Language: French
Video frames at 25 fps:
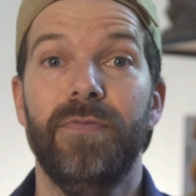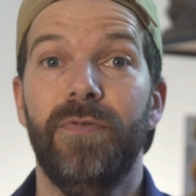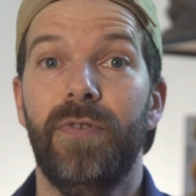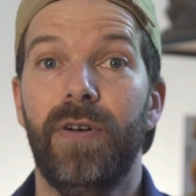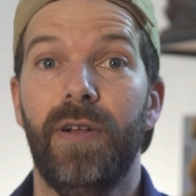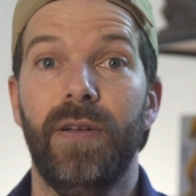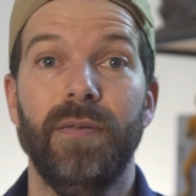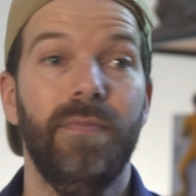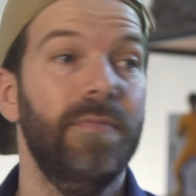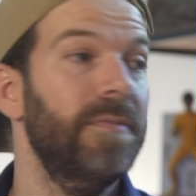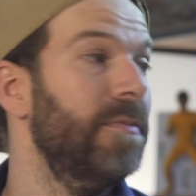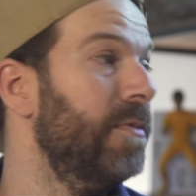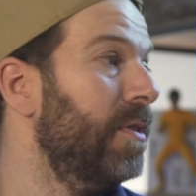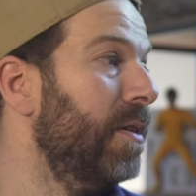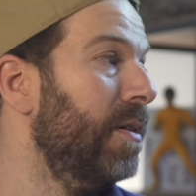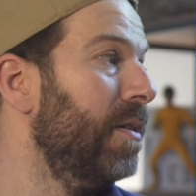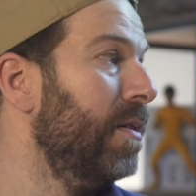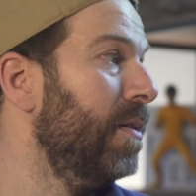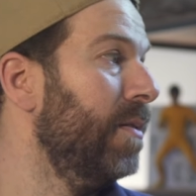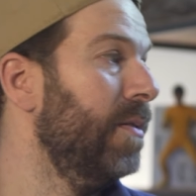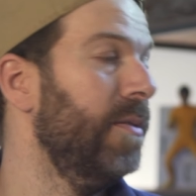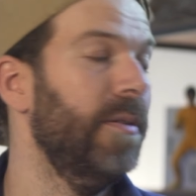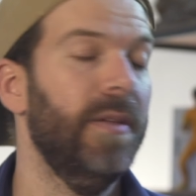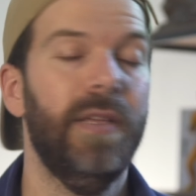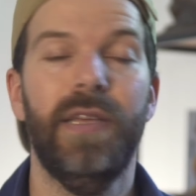Voilà,
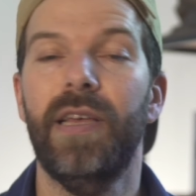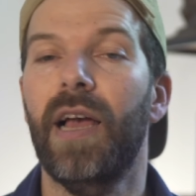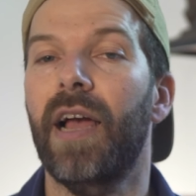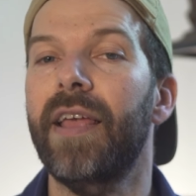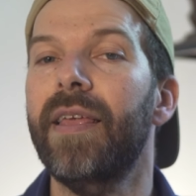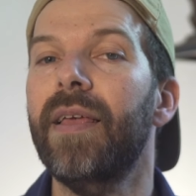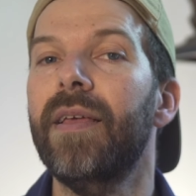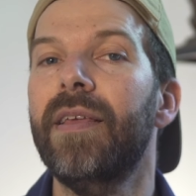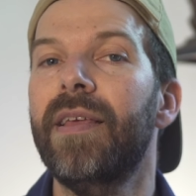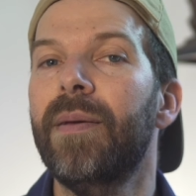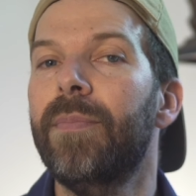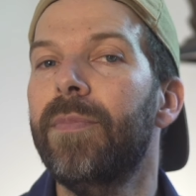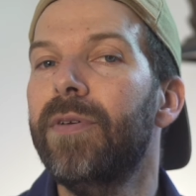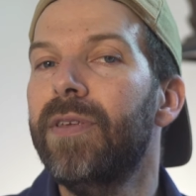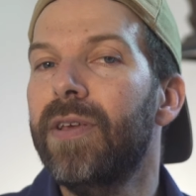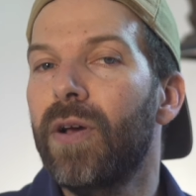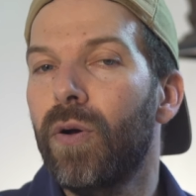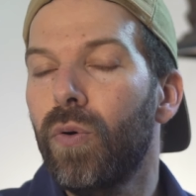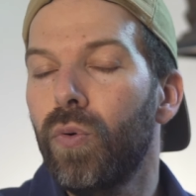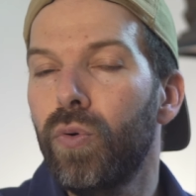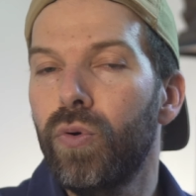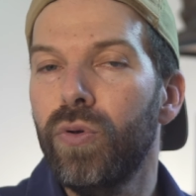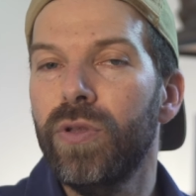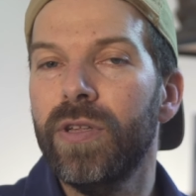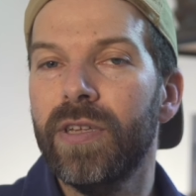il n'y
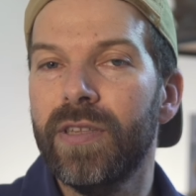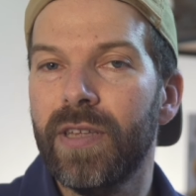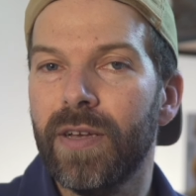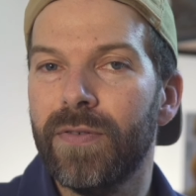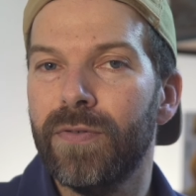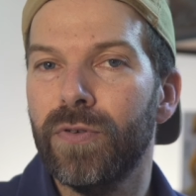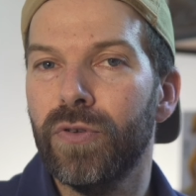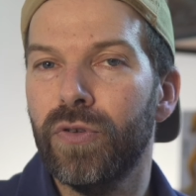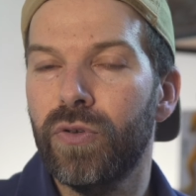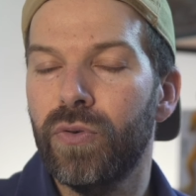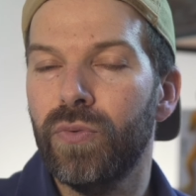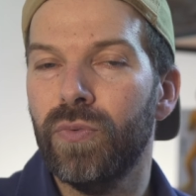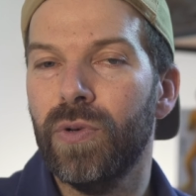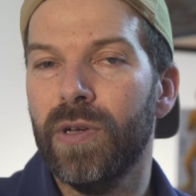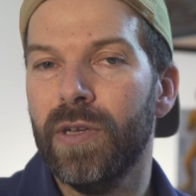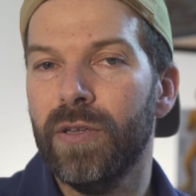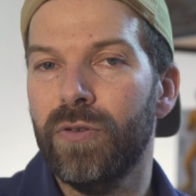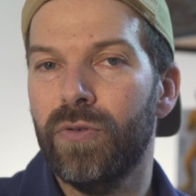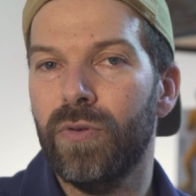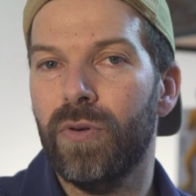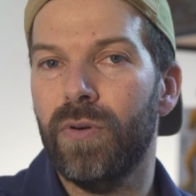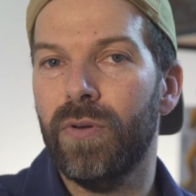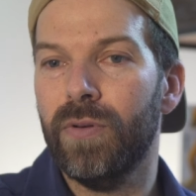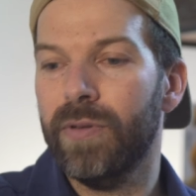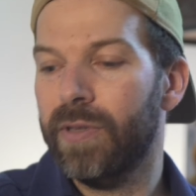a, aucune intervention hein,
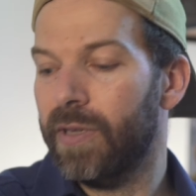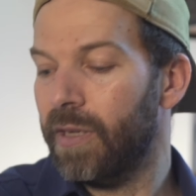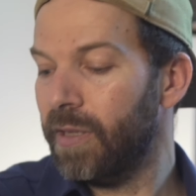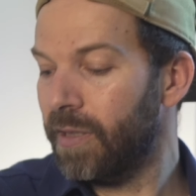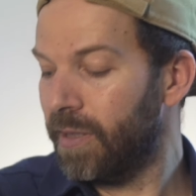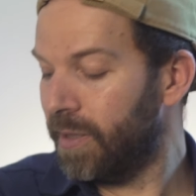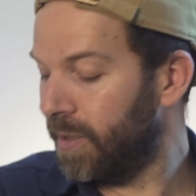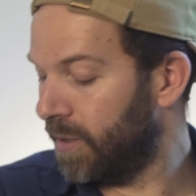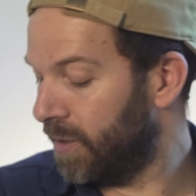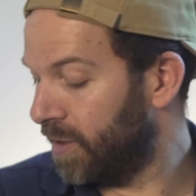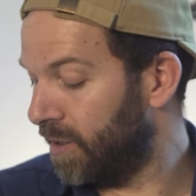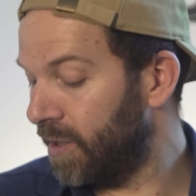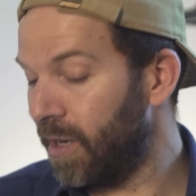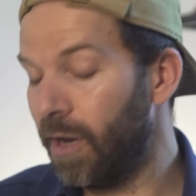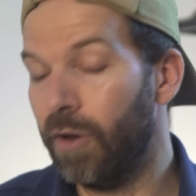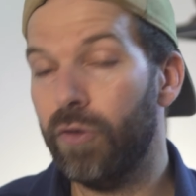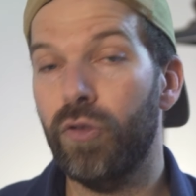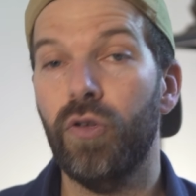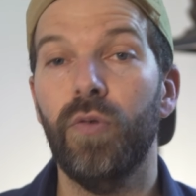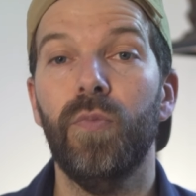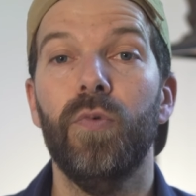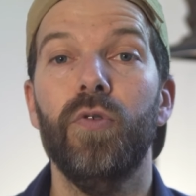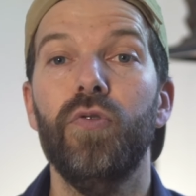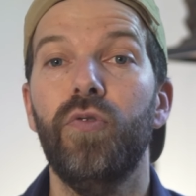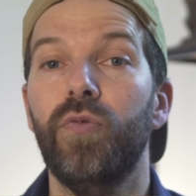sur l'enceinte, c'est
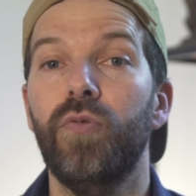directement